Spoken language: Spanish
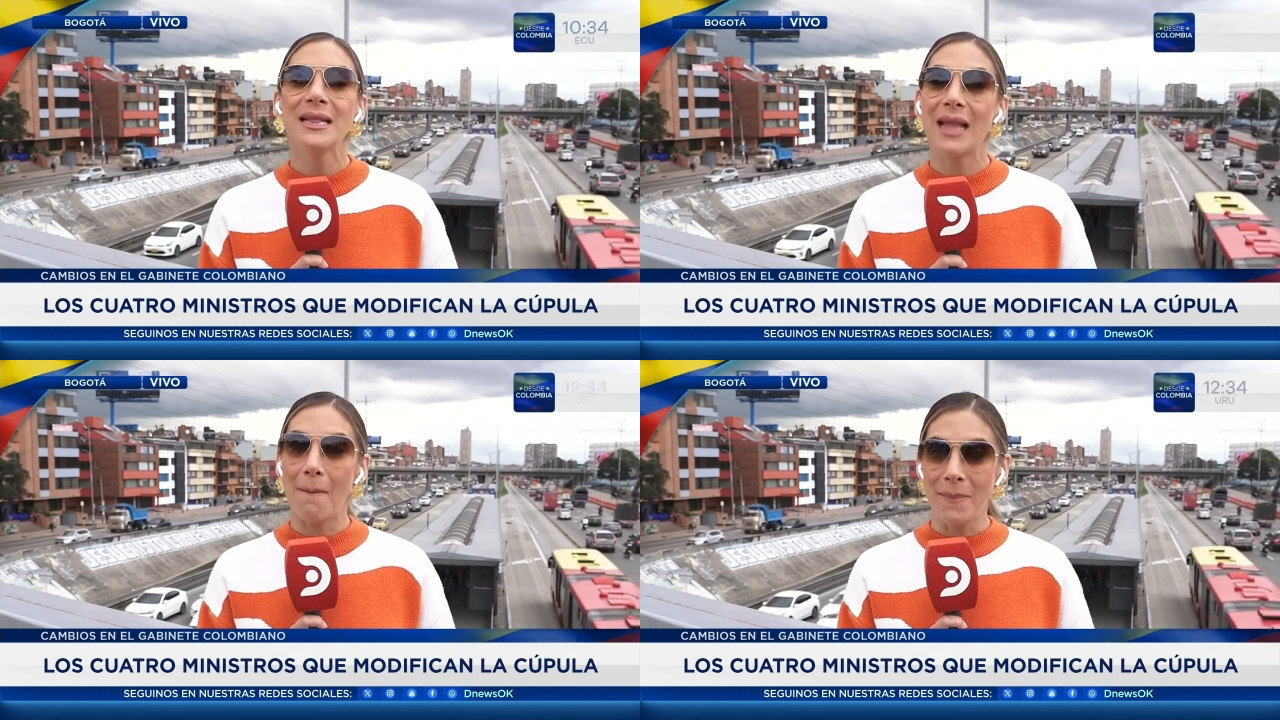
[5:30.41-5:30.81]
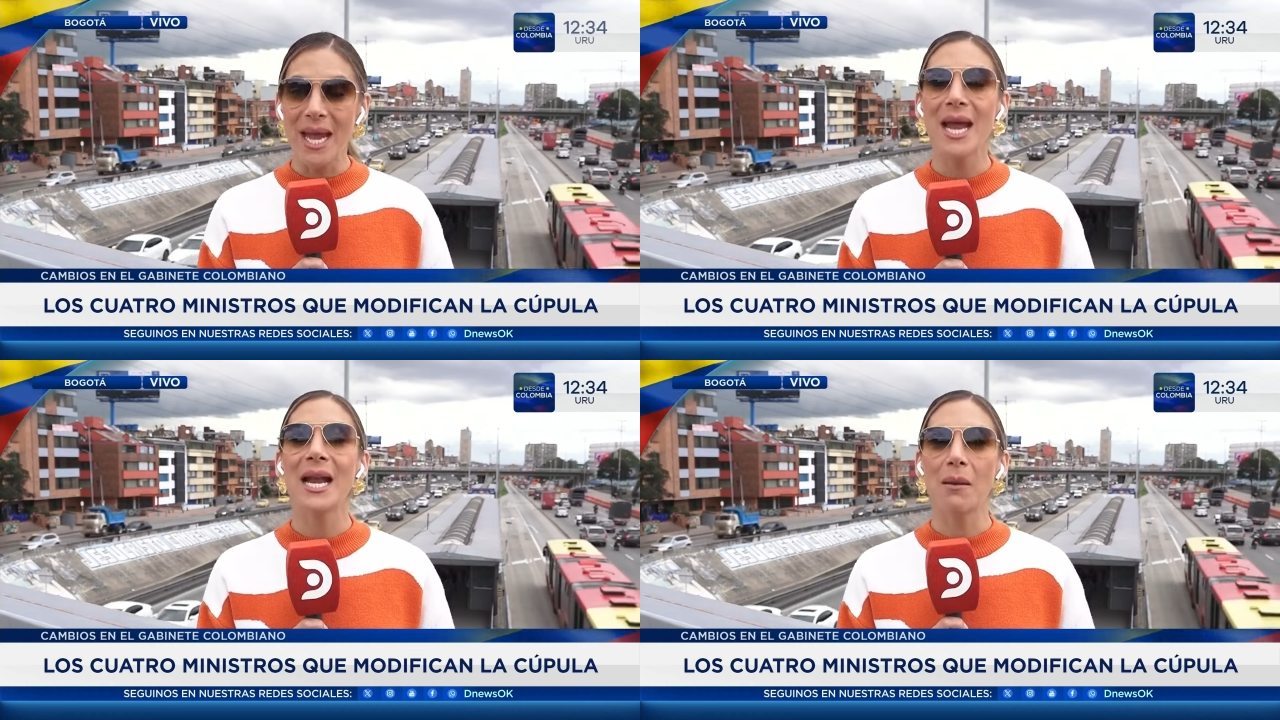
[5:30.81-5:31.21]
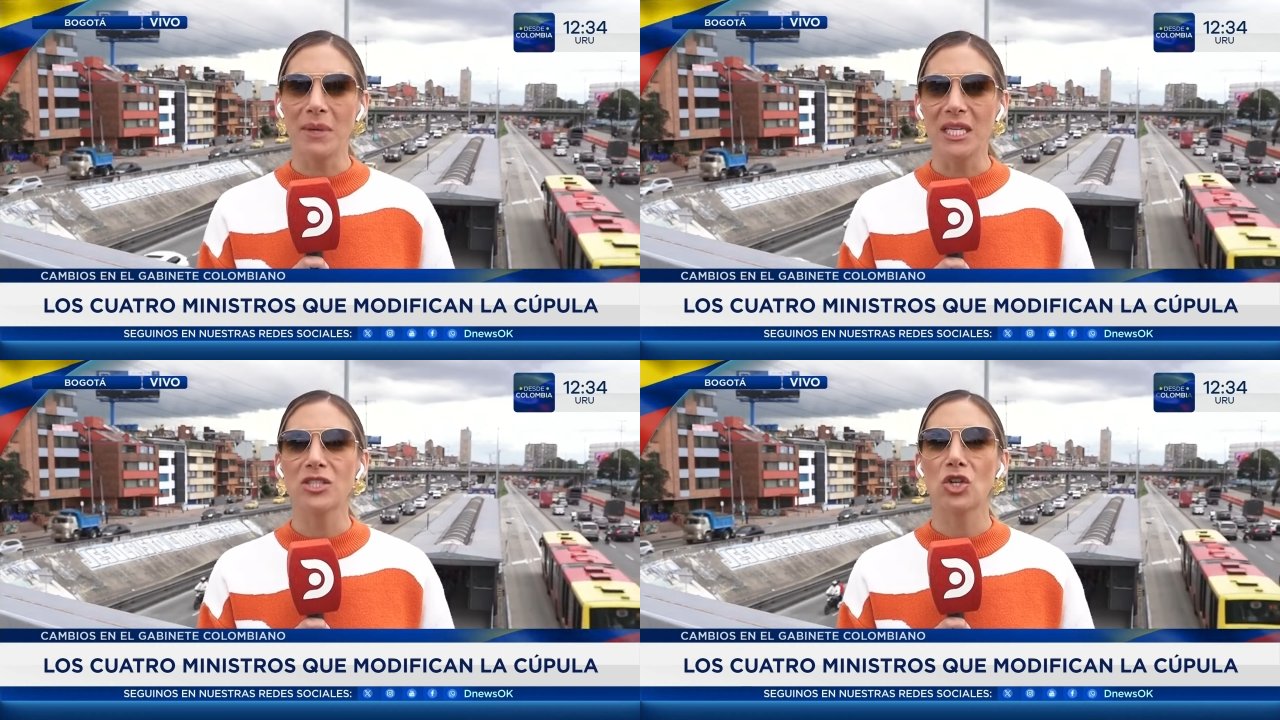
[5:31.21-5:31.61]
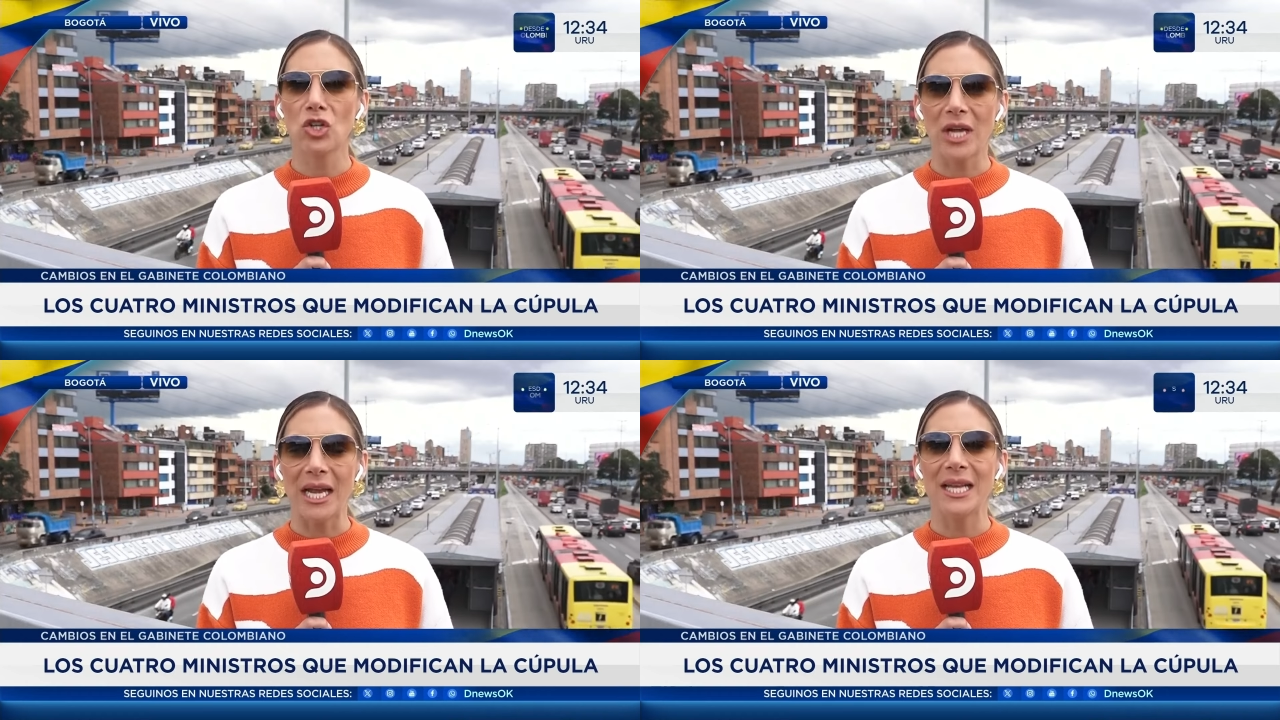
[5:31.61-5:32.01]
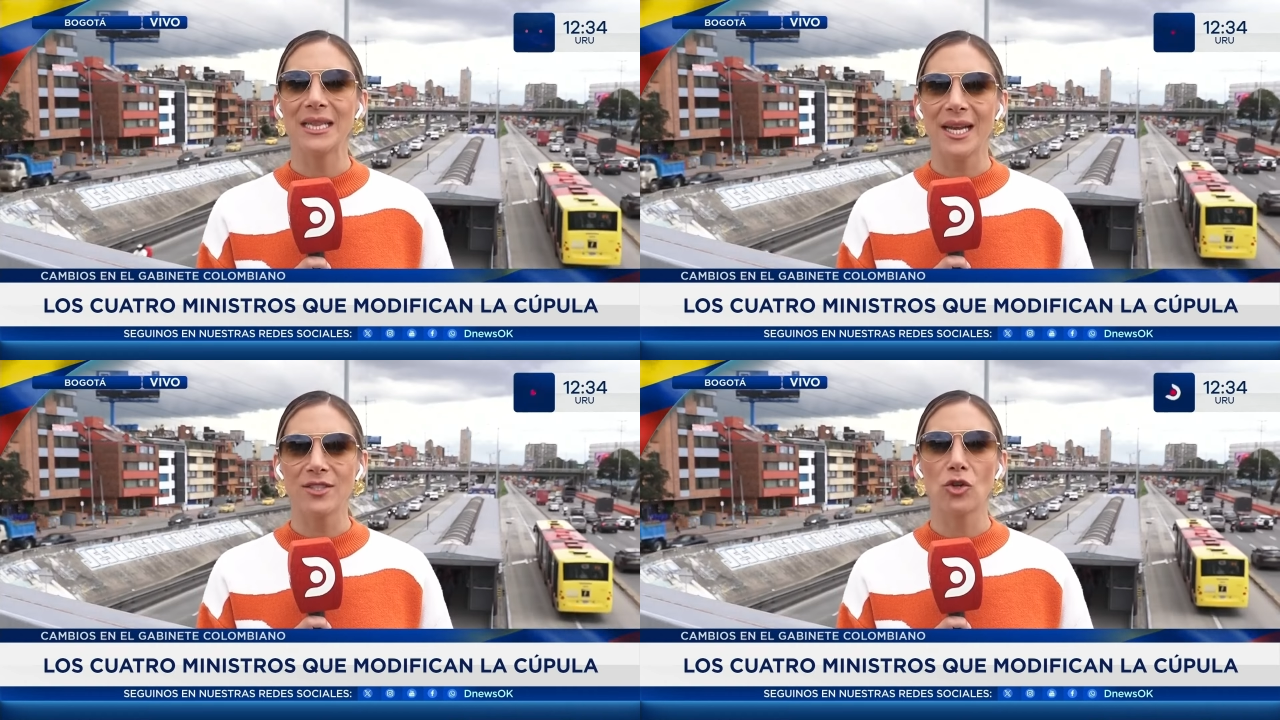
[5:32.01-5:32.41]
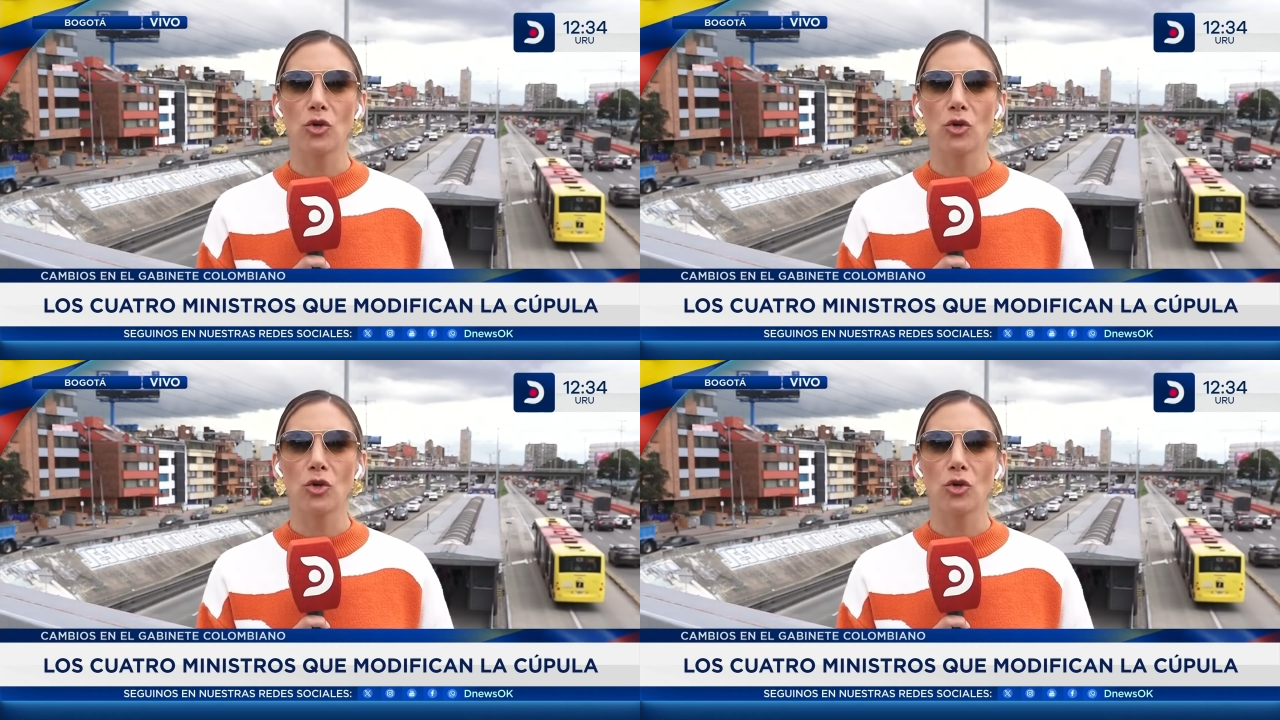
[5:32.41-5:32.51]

También al ministro saliente Néstor